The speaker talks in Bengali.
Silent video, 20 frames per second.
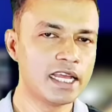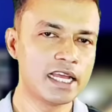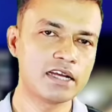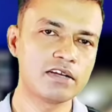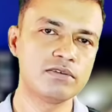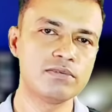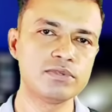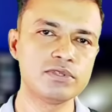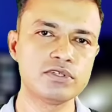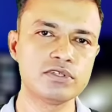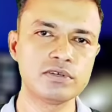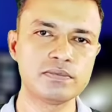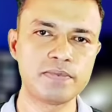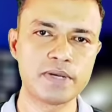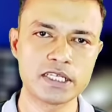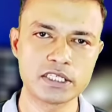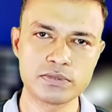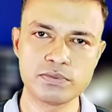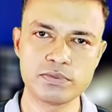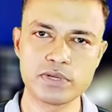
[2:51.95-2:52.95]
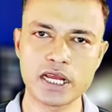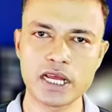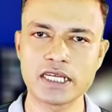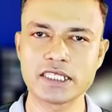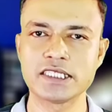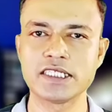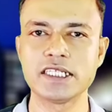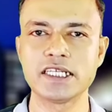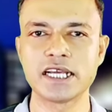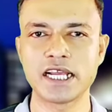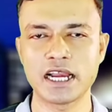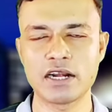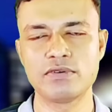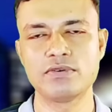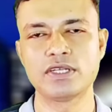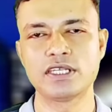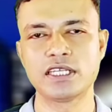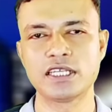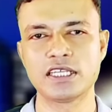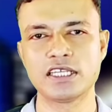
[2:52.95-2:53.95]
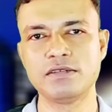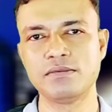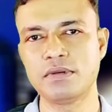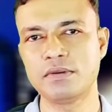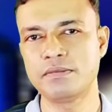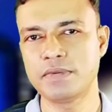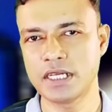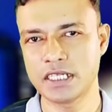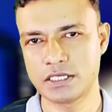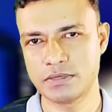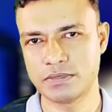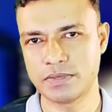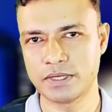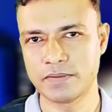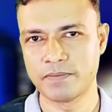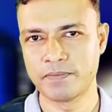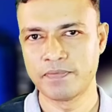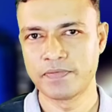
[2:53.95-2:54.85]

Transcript: এখনো পর্যন্ত পাসপোর্ট আসেনি কারণ কি কিভাবে আসবে